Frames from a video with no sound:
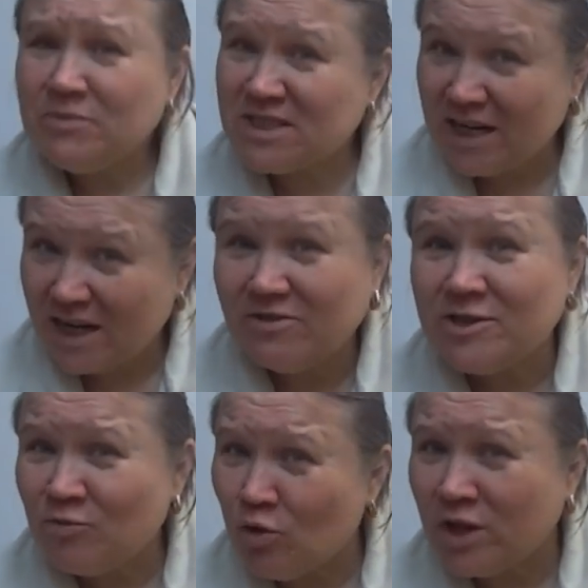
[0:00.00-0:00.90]
скорее
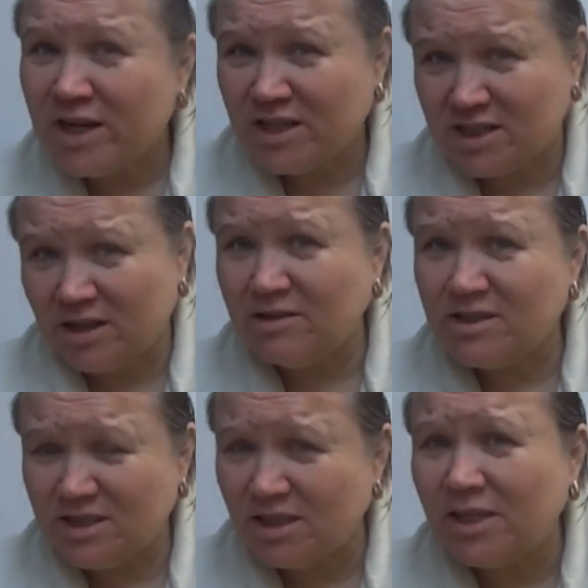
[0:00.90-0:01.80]
всего, Лариса,
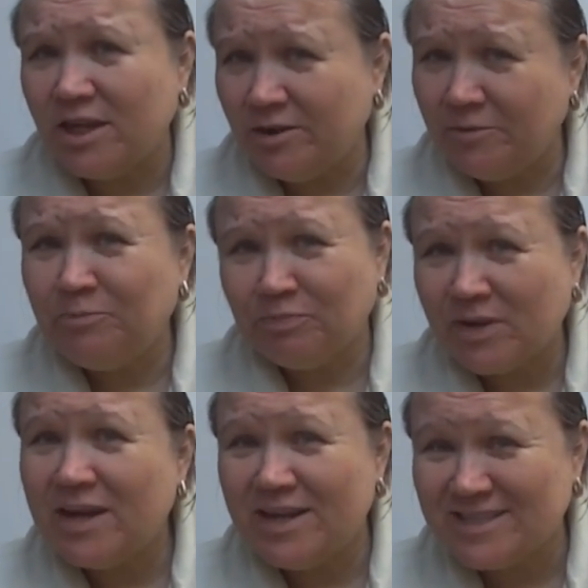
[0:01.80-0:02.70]
сделай
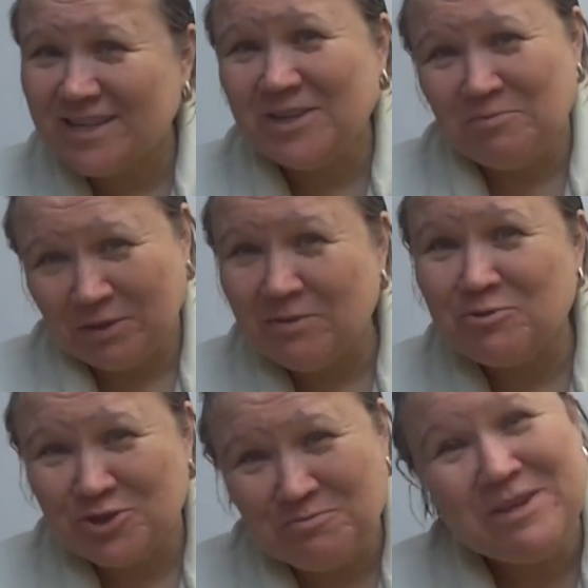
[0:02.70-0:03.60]
резанные, потому
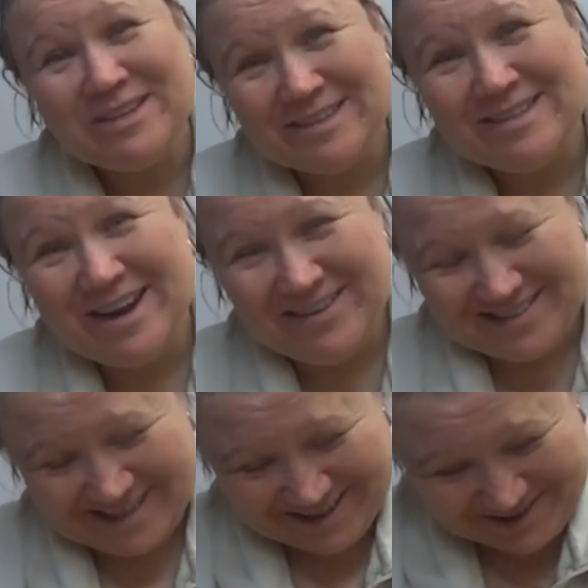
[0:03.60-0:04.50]
что мне так
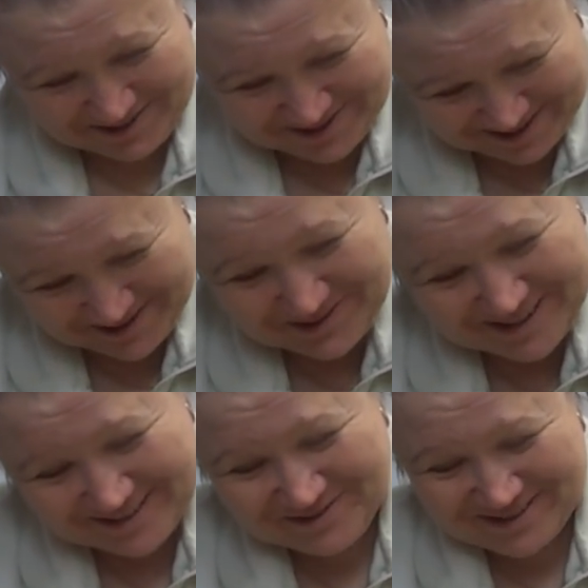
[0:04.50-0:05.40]
нравится. Я говорю,
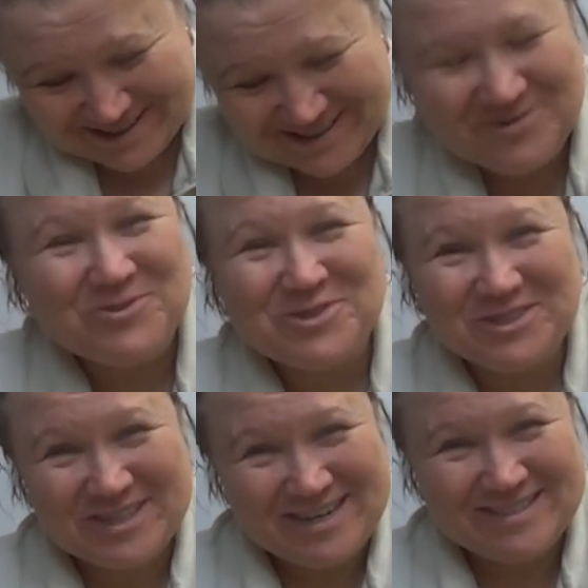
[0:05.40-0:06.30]
Юра, ну ты же кушал
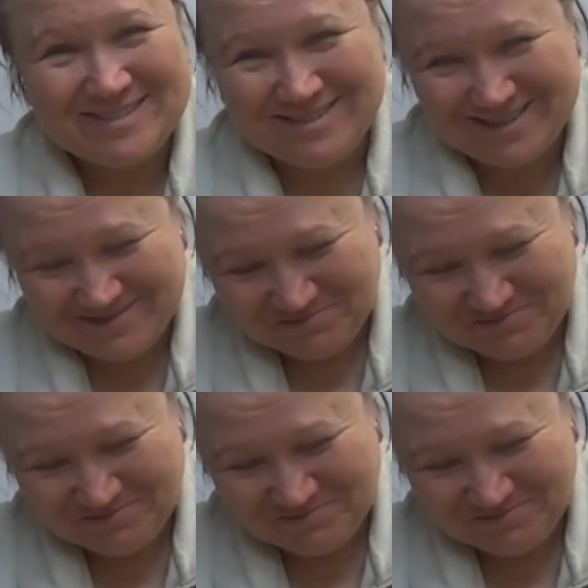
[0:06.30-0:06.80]
раньше.